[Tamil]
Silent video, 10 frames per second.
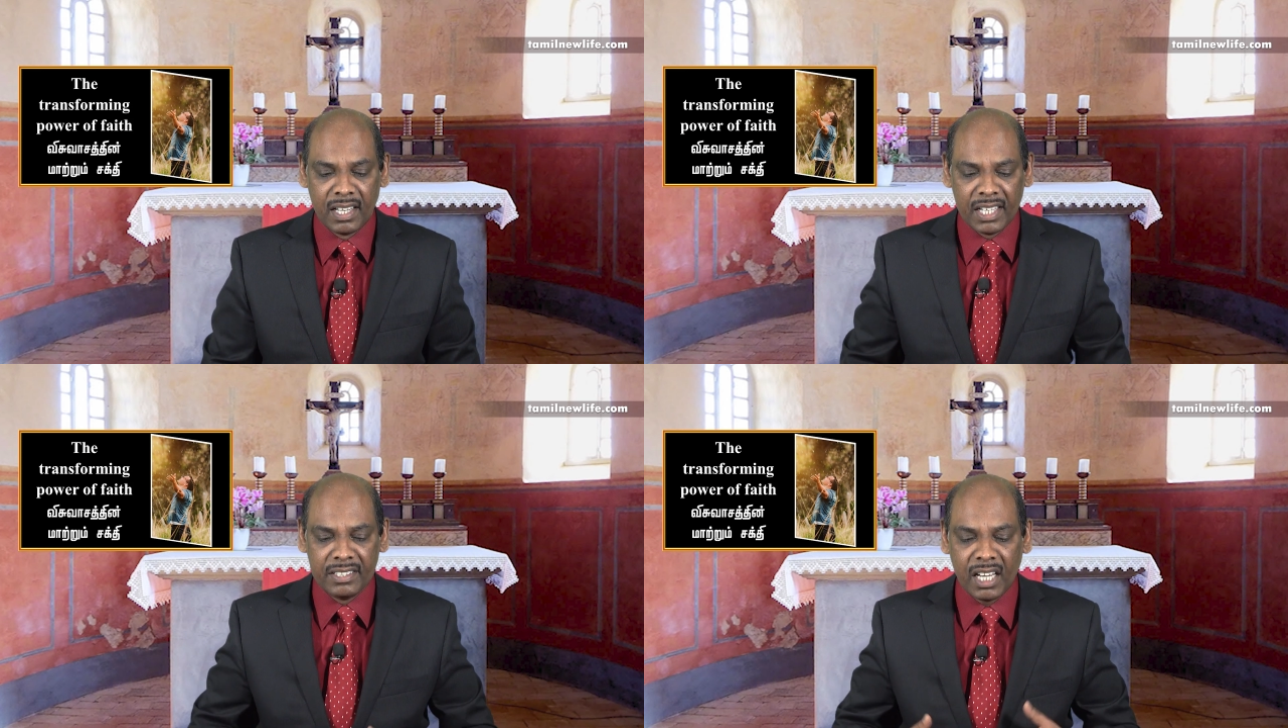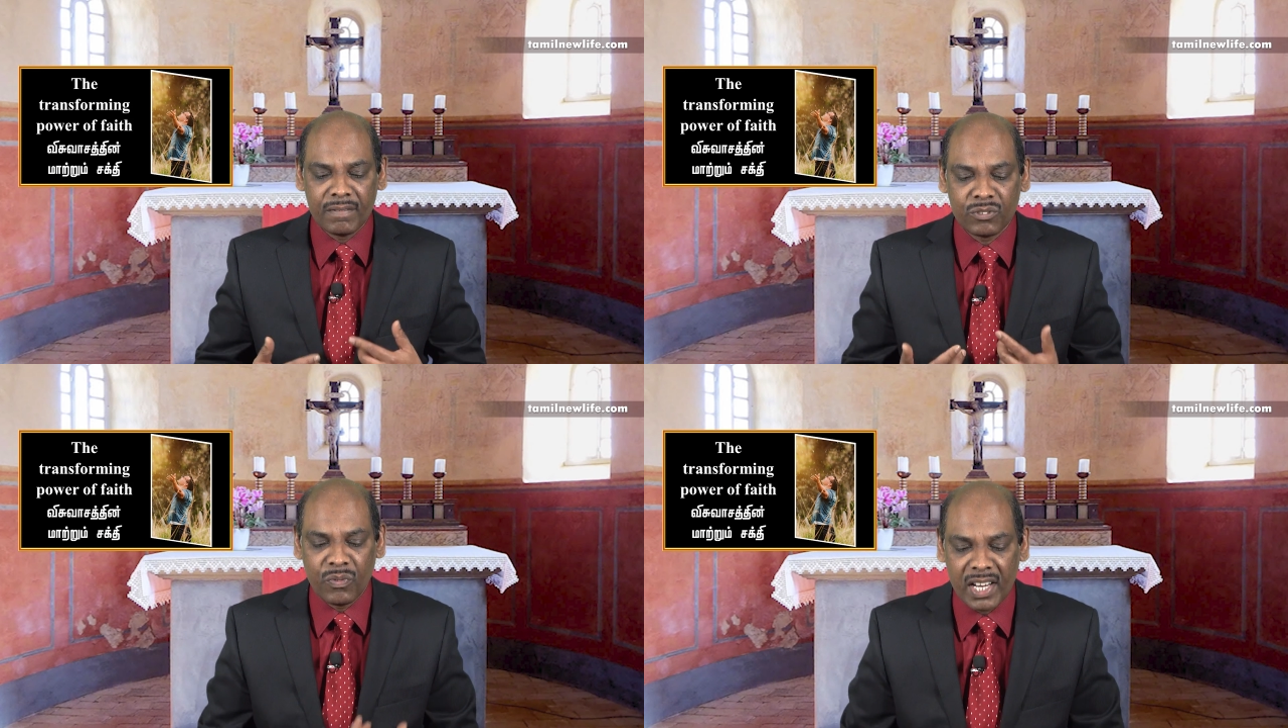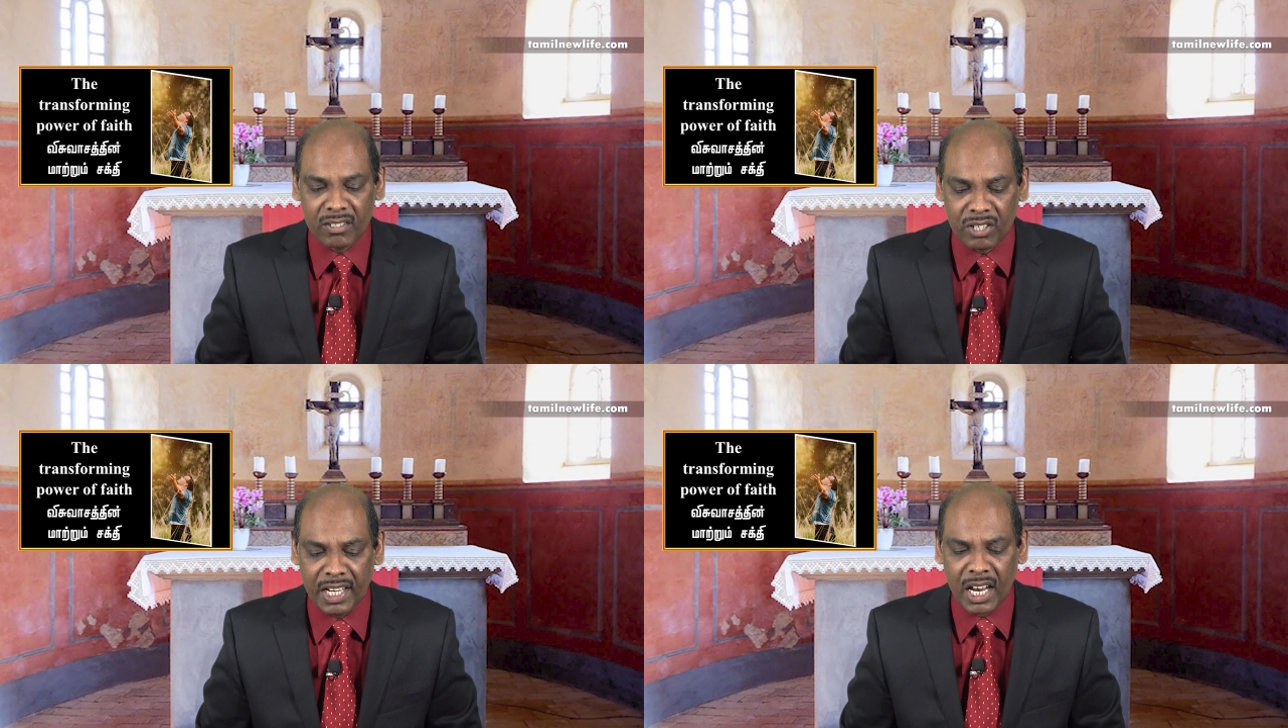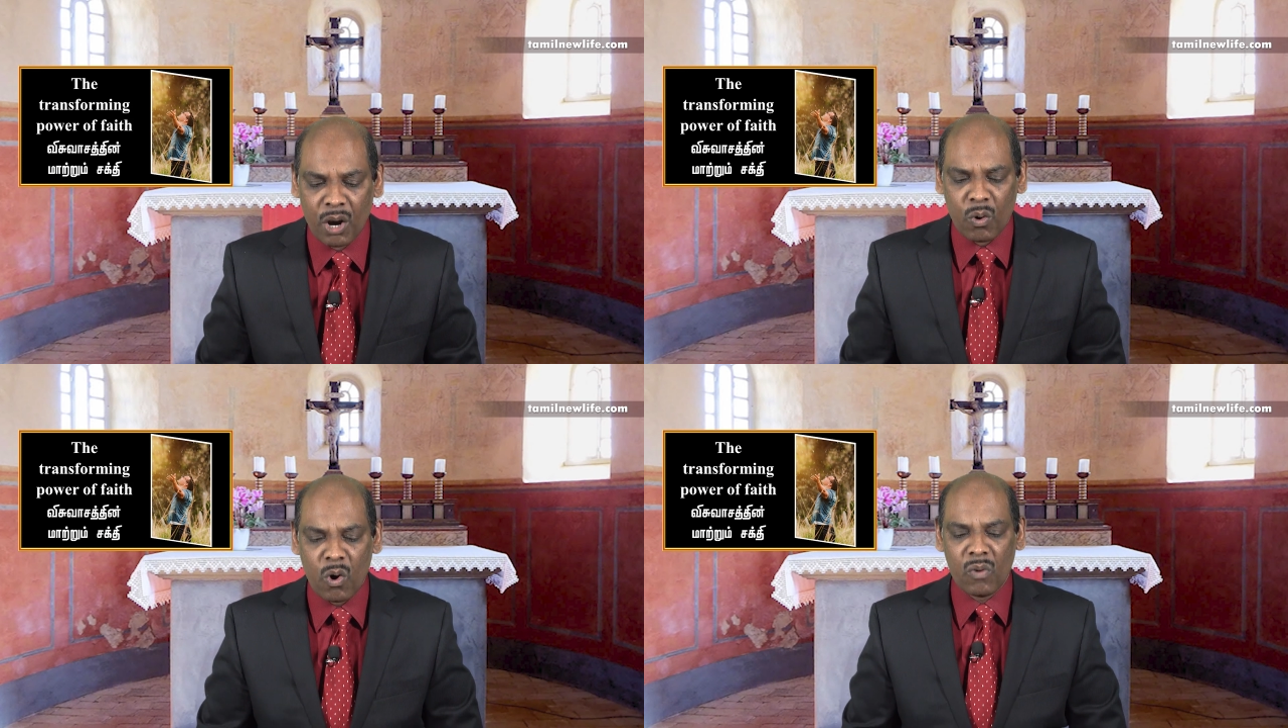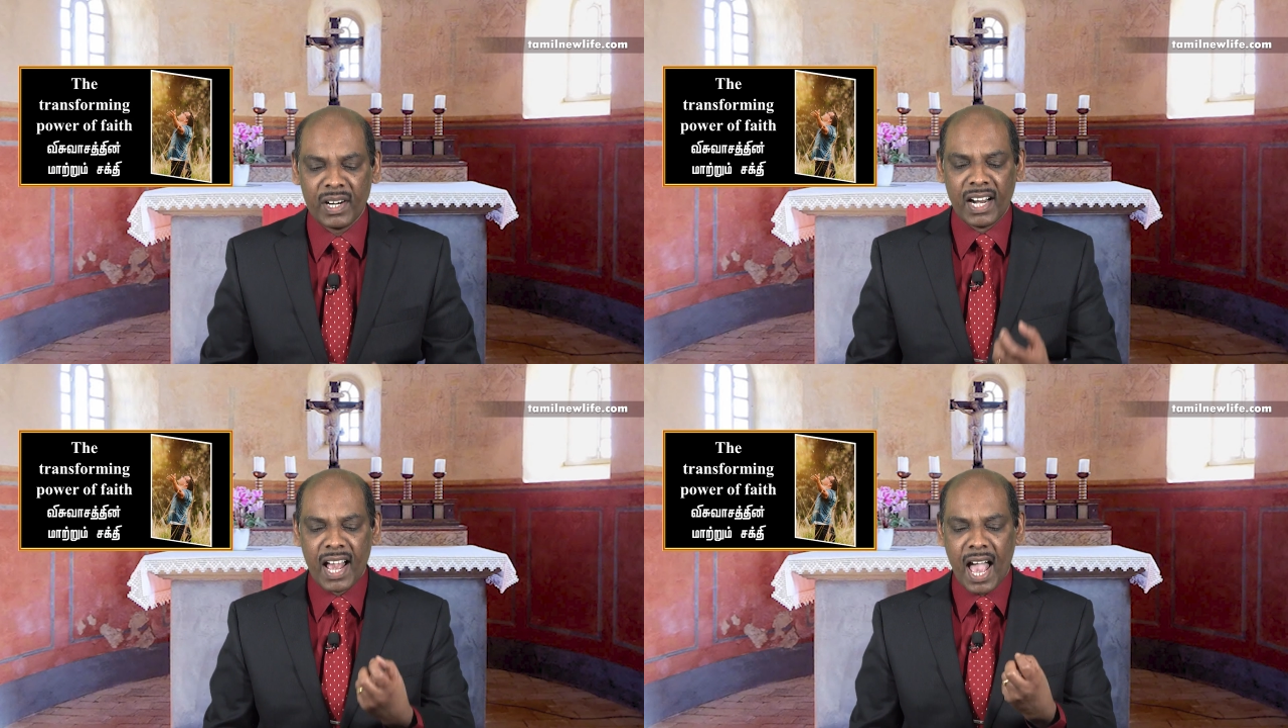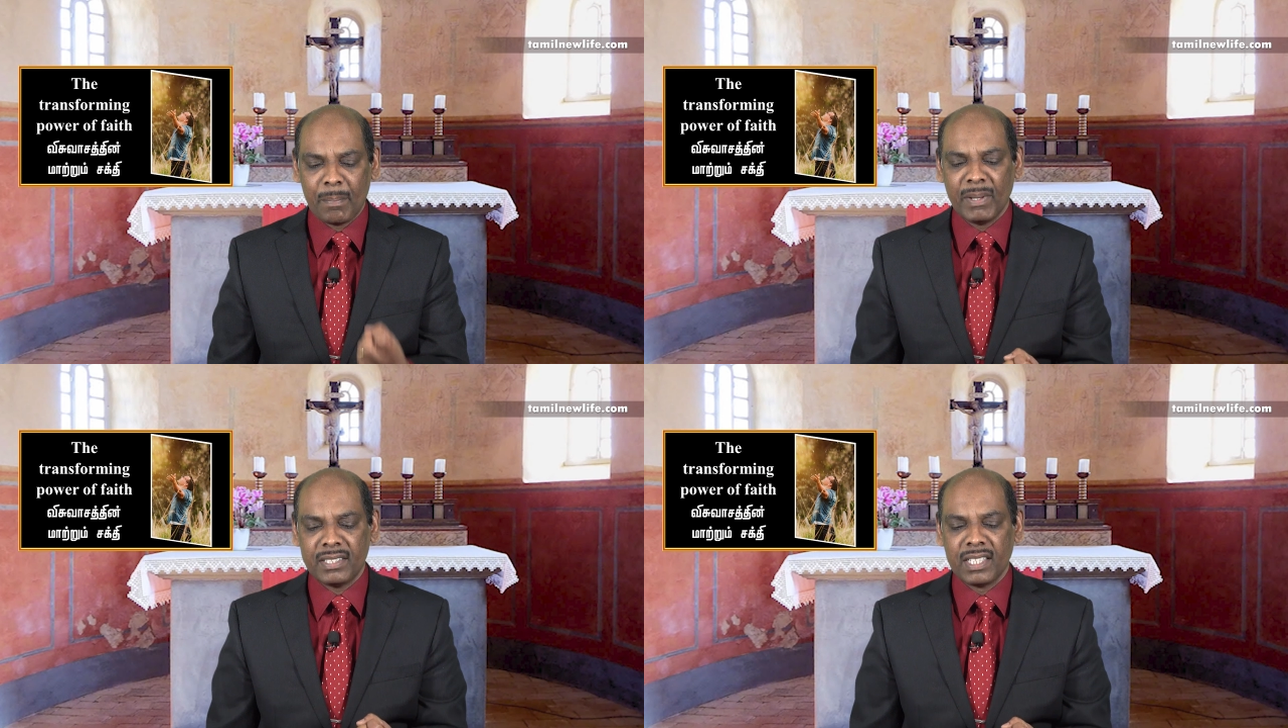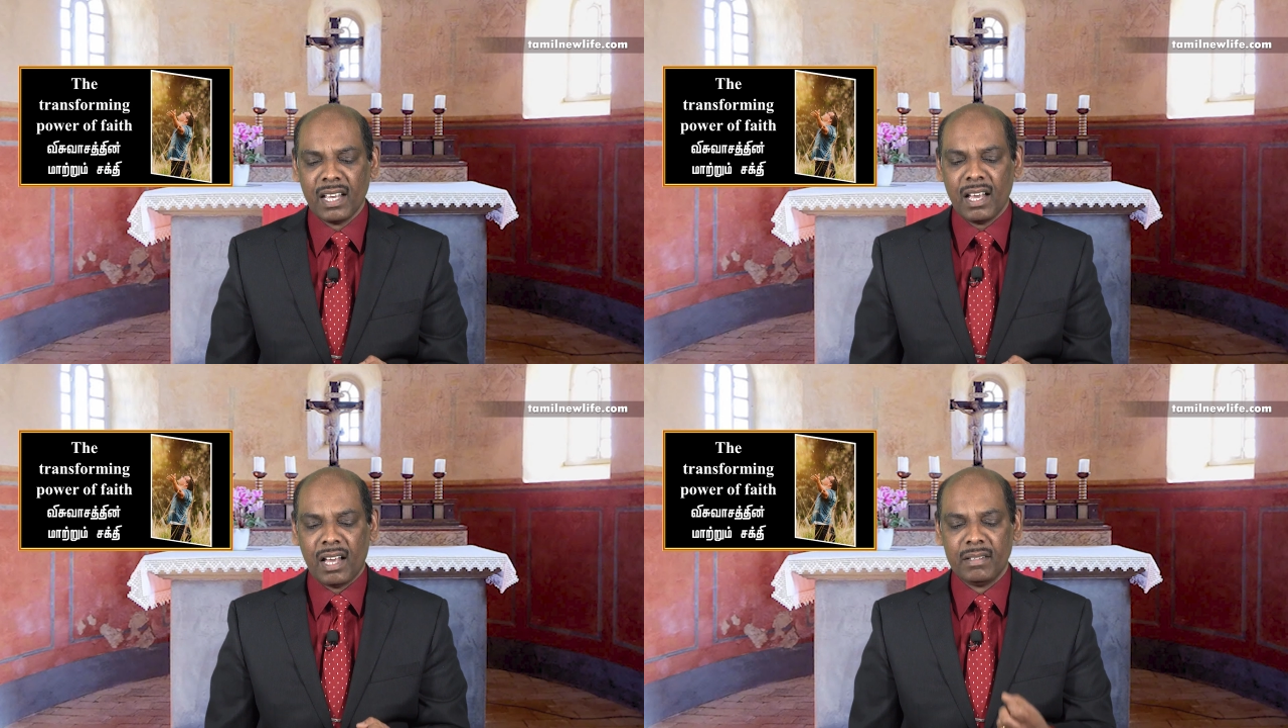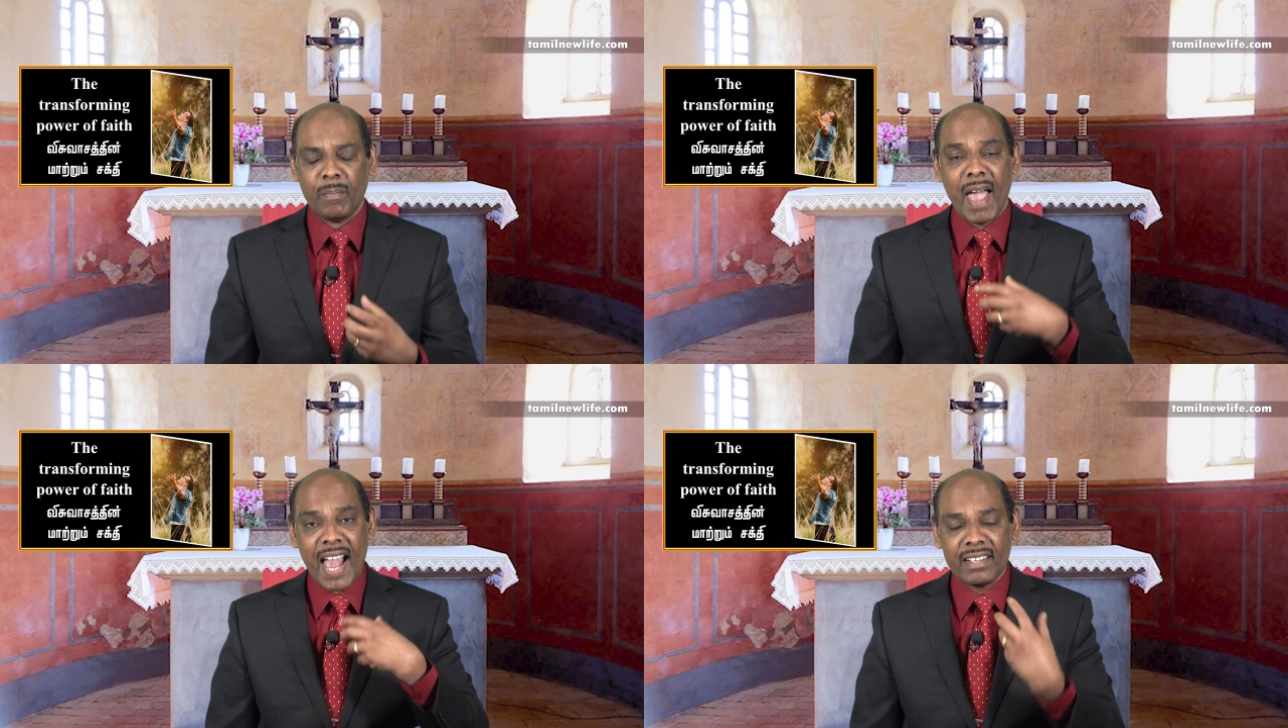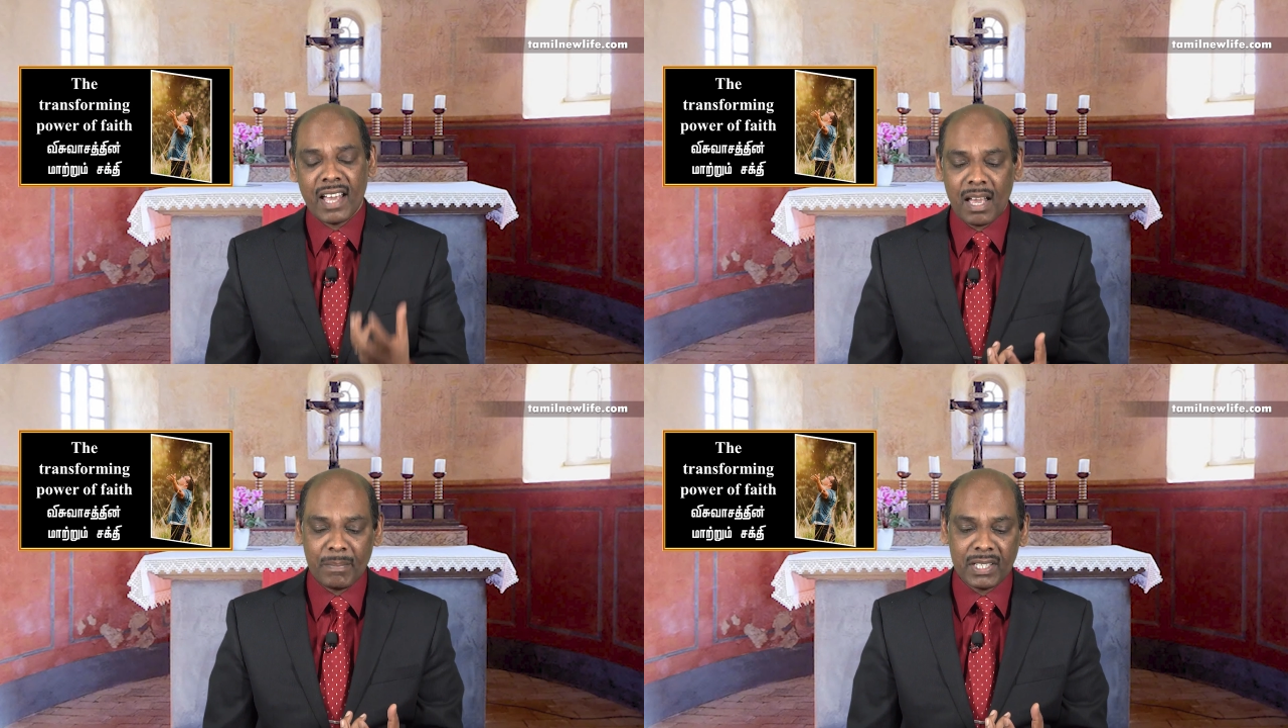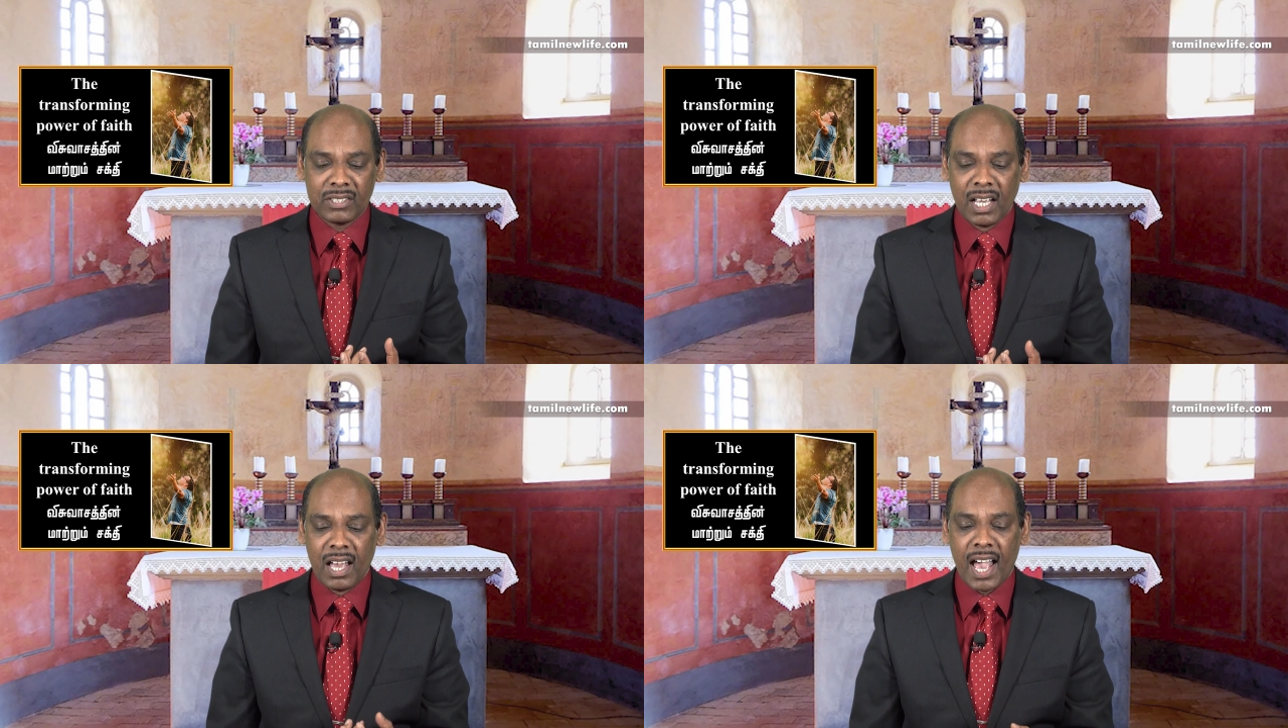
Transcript: இட் கிவ்ஸ் விக்ட்ரி ஓவர் ஹேபிட்ஸ் அண்ட் பேட் ஹேபிட்ஸ்